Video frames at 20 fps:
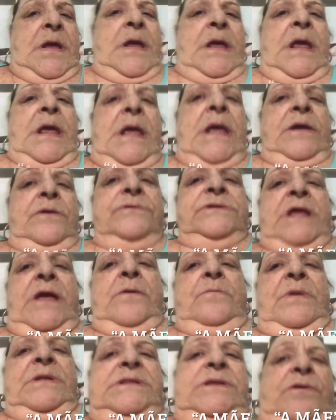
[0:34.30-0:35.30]
Eu tenho
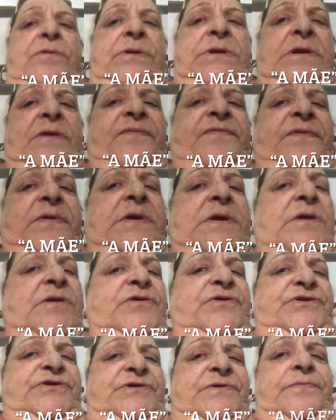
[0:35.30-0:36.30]
uma teoria
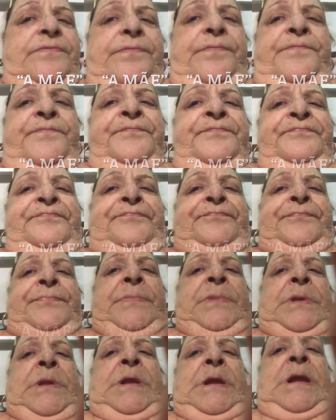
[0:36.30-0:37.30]
seguinte.
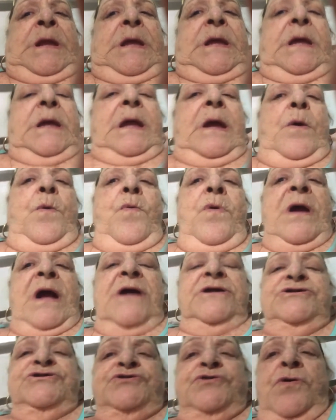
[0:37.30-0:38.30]
O
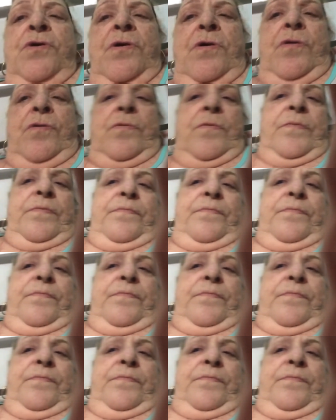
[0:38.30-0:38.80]
cachorro,